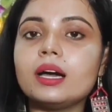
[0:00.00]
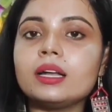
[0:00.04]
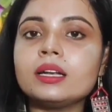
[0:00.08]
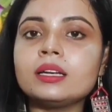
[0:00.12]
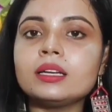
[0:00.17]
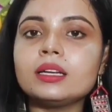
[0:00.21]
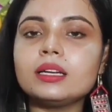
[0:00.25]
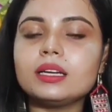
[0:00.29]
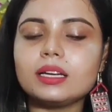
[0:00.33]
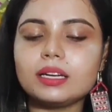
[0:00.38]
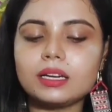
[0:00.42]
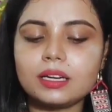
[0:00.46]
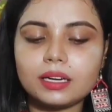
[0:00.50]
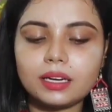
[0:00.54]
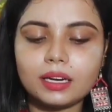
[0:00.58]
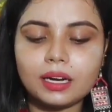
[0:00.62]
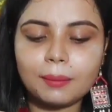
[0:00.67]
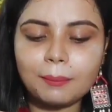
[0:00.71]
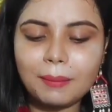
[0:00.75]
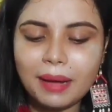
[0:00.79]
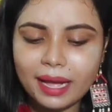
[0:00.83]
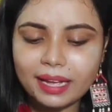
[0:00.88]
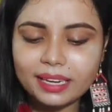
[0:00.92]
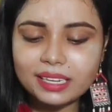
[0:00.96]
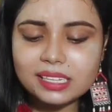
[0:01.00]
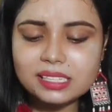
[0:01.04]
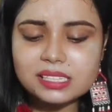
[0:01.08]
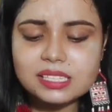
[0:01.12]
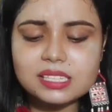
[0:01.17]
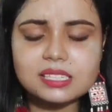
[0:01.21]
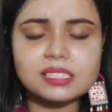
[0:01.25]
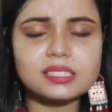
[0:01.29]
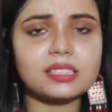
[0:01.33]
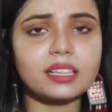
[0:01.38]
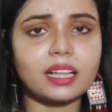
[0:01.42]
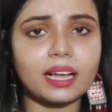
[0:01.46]
और हम आई
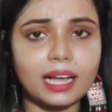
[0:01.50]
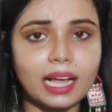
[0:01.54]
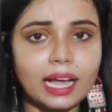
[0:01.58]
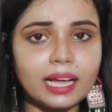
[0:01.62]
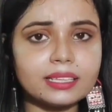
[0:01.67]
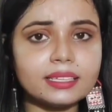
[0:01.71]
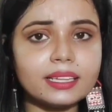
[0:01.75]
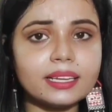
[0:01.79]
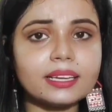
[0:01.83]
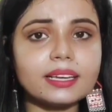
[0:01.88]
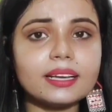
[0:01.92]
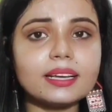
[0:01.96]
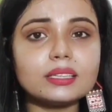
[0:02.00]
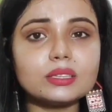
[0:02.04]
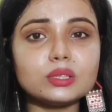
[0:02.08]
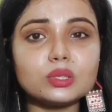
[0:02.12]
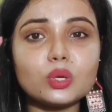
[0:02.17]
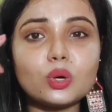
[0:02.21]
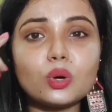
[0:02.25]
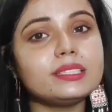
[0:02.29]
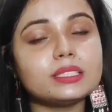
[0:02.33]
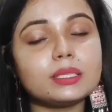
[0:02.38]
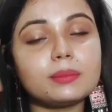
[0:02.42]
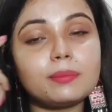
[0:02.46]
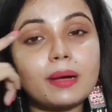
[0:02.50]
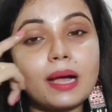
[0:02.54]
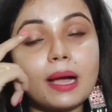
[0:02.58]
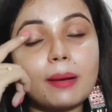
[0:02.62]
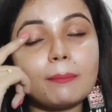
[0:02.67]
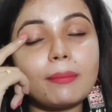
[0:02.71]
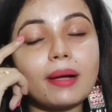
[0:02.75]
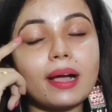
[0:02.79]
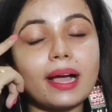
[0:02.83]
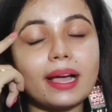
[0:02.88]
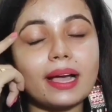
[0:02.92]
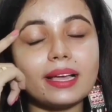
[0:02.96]
लगा देंगे तो जब
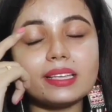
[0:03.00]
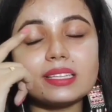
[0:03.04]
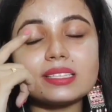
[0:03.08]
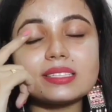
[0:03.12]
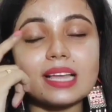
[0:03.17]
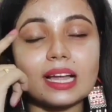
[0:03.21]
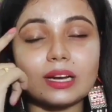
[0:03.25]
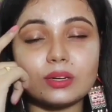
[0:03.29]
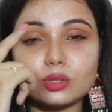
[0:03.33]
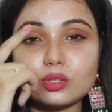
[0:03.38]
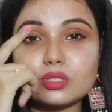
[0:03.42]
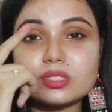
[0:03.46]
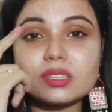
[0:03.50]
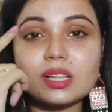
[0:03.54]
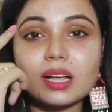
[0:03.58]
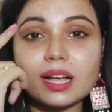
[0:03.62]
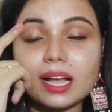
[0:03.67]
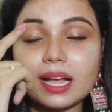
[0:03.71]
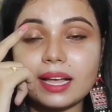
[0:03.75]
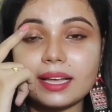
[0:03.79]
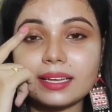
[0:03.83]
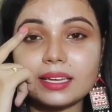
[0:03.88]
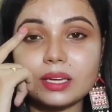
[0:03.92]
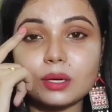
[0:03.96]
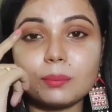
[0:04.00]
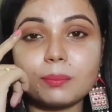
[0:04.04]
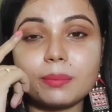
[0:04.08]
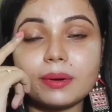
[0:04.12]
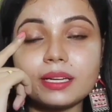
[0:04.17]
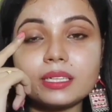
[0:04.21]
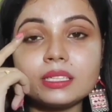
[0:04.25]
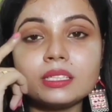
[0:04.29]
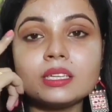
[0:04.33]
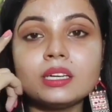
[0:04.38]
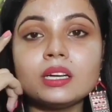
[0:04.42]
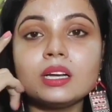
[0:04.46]
हम हाई शेडोज़ लगाएंगे
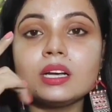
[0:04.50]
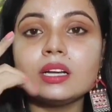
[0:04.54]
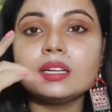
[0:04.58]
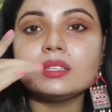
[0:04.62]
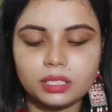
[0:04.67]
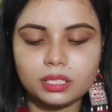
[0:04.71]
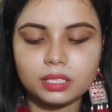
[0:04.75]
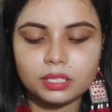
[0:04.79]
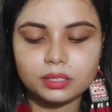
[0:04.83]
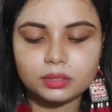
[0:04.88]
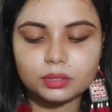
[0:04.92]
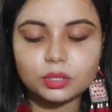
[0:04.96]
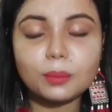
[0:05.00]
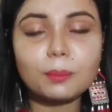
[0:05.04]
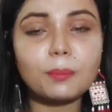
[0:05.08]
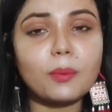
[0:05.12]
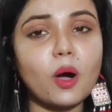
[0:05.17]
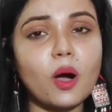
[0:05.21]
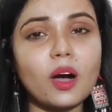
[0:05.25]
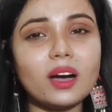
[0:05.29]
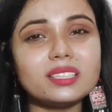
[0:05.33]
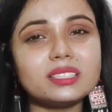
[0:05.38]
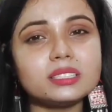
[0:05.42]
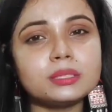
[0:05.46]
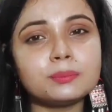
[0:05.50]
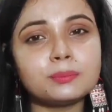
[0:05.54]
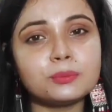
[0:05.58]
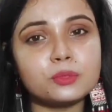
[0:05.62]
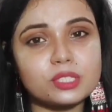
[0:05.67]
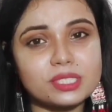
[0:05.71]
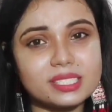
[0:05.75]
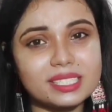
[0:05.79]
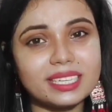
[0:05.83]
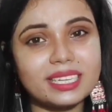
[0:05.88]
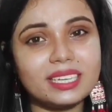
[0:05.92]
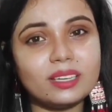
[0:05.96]
ऊपर तो बहुत
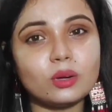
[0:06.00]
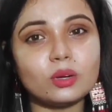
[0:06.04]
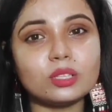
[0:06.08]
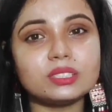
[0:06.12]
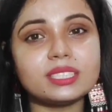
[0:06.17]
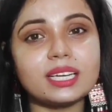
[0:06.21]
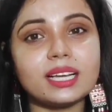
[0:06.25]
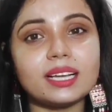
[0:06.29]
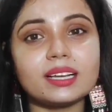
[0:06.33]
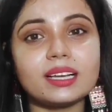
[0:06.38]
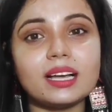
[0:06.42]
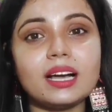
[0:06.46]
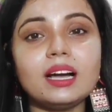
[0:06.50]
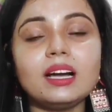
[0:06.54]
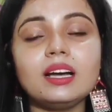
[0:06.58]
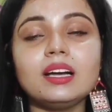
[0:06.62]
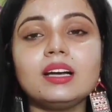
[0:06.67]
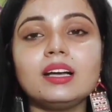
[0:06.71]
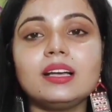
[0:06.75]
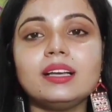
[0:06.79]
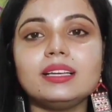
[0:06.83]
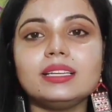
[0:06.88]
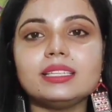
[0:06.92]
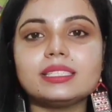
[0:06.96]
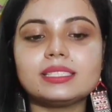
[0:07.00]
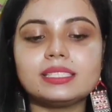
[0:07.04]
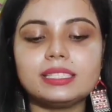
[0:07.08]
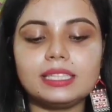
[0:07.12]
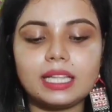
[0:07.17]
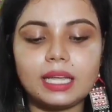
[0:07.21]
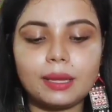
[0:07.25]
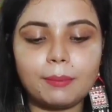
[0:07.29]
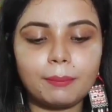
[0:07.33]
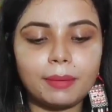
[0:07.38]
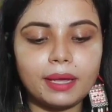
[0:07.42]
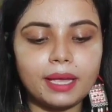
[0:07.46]
मुश्किल हो जाएगा
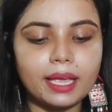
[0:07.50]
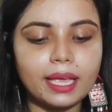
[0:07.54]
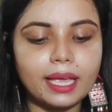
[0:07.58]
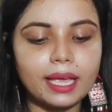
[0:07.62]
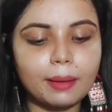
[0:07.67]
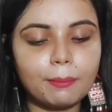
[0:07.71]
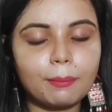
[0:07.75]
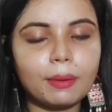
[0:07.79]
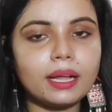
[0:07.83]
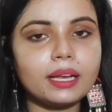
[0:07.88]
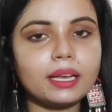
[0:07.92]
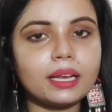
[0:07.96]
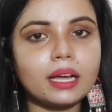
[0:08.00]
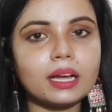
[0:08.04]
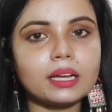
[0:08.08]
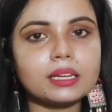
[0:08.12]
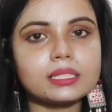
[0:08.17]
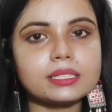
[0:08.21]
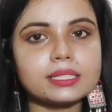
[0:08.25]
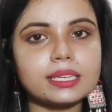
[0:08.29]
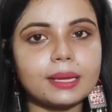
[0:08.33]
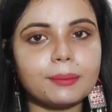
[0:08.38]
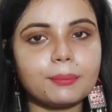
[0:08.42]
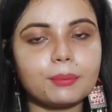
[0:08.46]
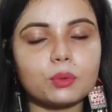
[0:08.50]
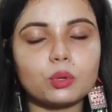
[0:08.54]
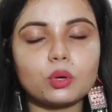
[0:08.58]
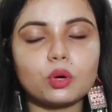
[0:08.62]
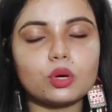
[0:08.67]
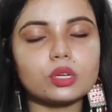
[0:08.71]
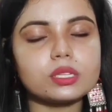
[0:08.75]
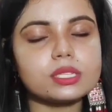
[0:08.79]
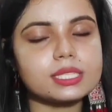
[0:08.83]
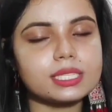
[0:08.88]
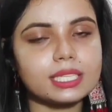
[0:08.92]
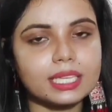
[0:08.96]
इसलिए मैं ए वाला स्टेप
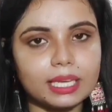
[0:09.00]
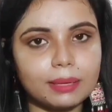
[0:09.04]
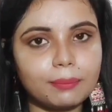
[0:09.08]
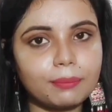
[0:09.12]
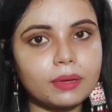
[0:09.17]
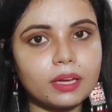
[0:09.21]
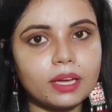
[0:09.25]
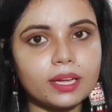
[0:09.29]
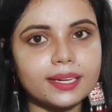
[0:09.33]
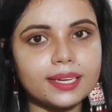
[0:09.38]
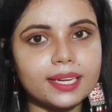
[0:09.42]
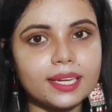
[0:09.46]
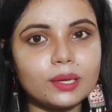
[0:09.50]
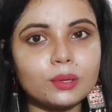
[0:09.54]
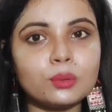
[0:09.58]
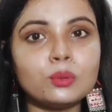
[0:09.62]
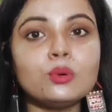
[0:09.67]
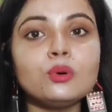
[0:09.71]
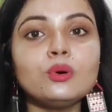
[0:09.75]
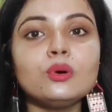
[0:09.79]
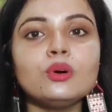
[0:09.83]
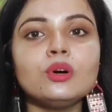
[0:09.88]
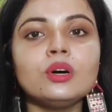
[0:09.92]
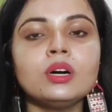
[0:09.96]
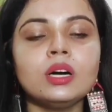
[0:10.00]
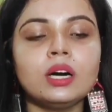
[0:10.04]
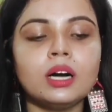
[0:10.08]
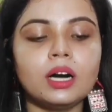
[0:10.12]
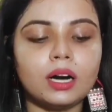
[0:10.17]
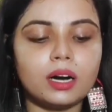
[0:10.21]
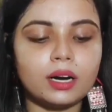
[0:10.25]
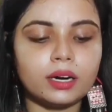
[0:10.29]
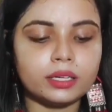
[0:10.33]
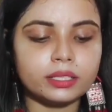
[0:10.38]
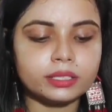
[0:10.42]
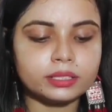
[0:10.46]
को स्किप कर रही हूँ
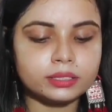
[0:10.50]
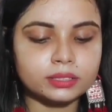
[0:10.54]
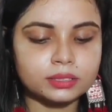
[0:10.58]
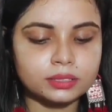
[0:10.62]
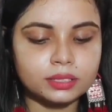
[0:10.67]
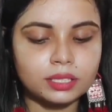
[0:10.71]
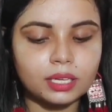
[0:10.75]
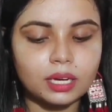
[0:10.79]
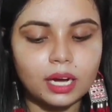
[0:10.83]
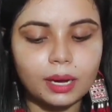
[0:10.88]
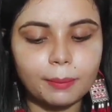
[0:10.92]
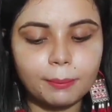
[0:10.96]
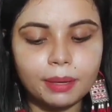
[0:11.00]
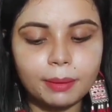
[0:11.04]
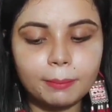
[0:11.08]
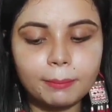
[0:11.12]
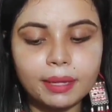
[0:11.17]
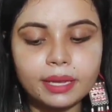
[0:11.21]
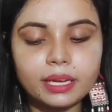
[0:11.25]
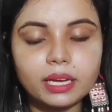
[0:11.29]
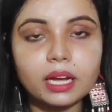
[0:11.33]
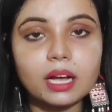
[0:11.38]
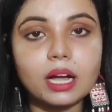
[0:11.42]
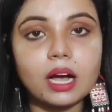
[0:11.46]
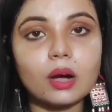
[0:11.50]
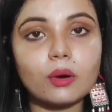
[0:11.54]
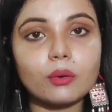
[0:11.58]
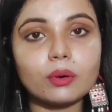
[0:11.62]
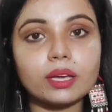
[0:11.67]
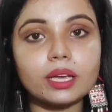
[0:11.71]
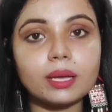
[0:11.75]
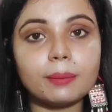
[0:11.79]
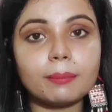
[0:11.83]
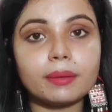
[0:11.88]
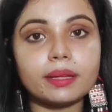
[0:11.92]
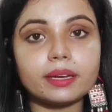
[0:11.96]
और अभी मैं
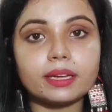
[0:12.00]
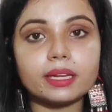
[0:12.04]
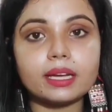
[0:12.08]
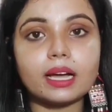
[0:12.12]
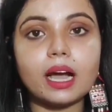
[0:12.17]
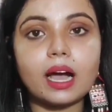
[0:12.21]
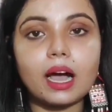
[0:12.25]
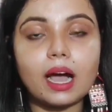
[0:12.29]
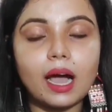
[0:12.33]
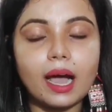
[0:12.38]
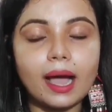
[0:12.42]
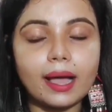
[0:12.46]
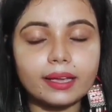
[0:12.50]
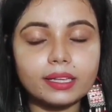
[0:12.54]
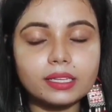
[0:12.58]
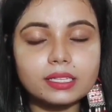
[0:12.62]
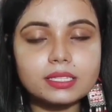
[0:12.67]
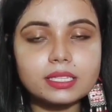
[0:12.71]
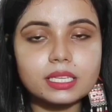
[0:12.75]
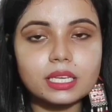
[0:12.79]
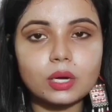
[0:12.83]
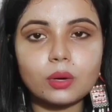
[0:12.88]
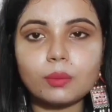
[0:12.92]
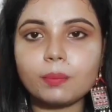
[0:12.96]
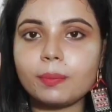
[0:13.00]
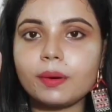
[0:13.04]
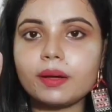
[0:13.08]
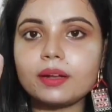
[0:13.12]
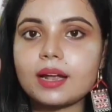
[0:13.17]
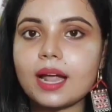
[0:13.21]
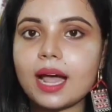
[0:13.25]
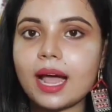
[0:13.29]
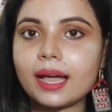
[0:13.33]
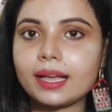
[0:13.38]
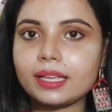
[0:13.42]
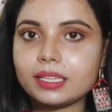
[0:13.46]
लगाऊँगी मेरे आइस के
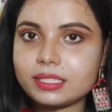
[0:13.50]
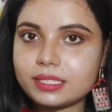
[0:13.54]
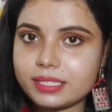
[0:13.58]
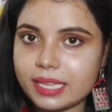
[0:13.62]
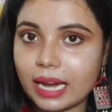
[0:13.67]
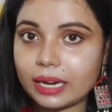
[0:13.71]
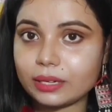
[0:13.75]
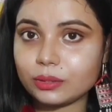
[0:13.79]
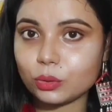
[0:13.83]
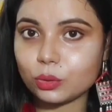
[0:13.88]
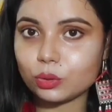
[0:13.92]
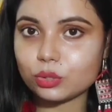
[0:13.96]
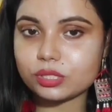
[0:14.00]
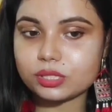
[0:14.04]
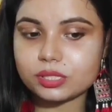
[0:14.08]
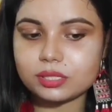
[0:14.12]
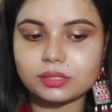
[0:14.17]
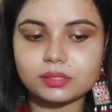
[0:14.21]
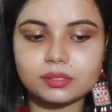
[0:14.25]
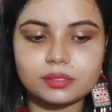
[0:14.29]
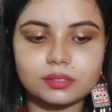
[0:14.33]
ऊपर आई सैडोज